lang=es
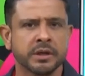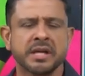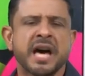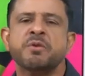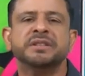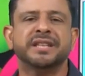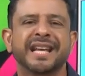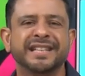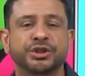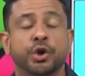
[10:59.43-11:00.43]
quedarnos en
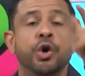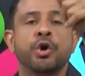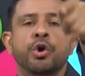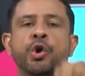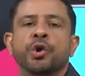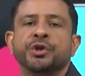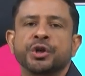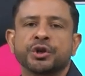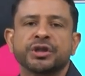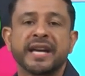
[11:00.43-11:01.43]
silencio con
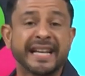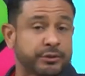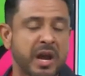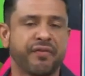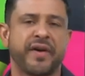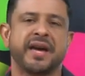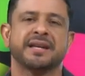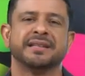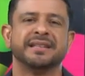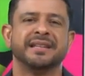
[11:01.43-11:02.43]
Dios. Eso es la
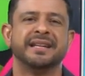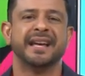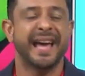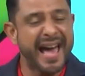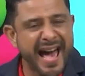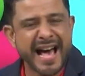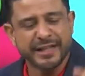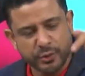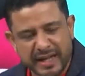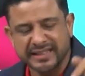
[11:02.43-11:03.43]
fe.
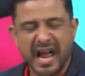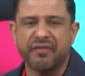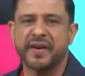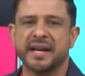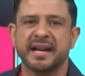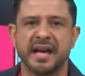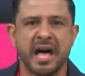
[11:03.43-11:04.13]
Eso es la fe.